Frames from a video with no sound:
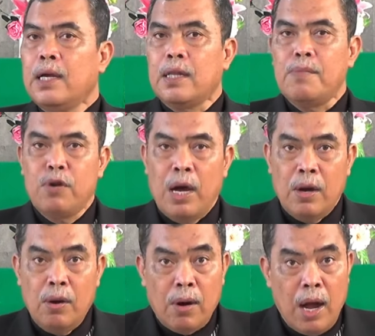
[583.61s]
Kita bukan
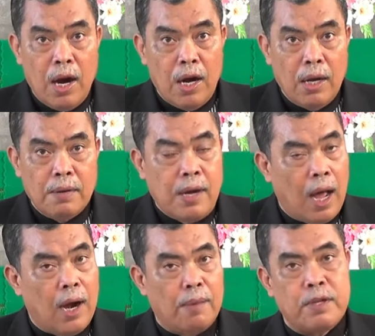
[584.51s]
orang
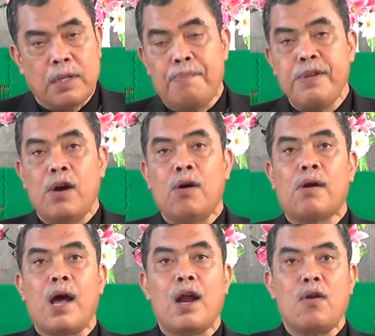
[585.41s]
dalam, tetapi
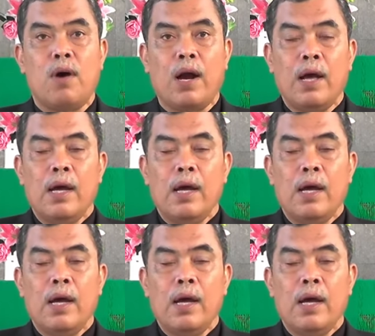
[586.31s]
orang luar.